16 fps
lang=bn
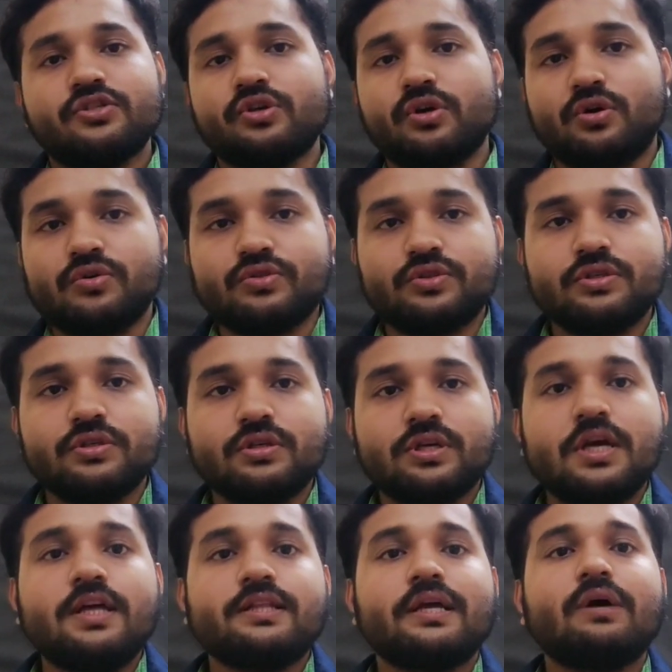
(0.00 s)
সহজ
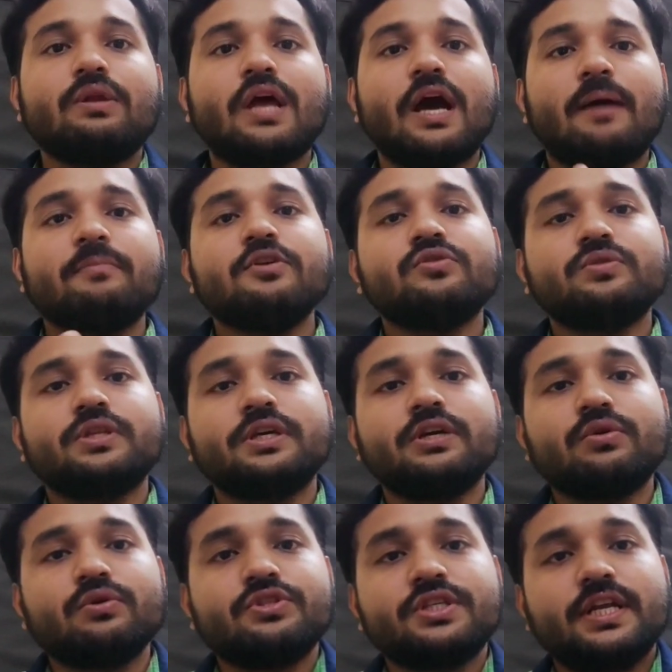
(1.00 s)
তাহলে আমি যদি
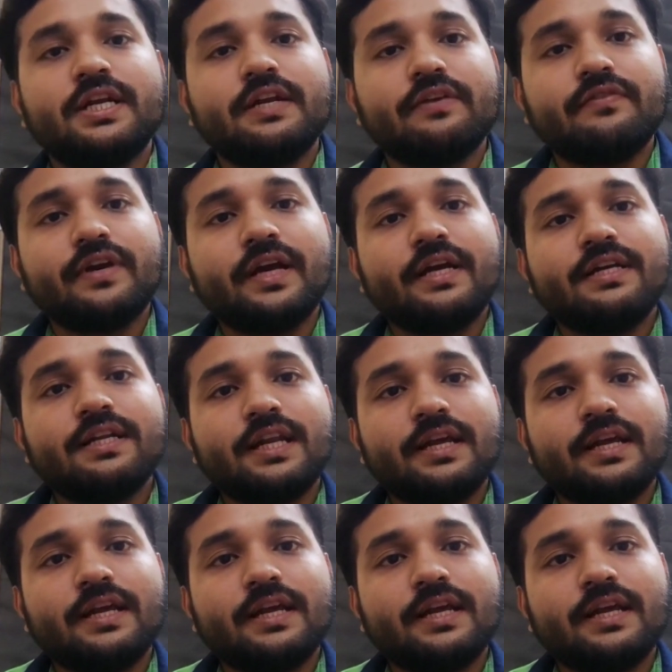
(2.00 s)
কোশ্চেনের ডিফিকাল্টি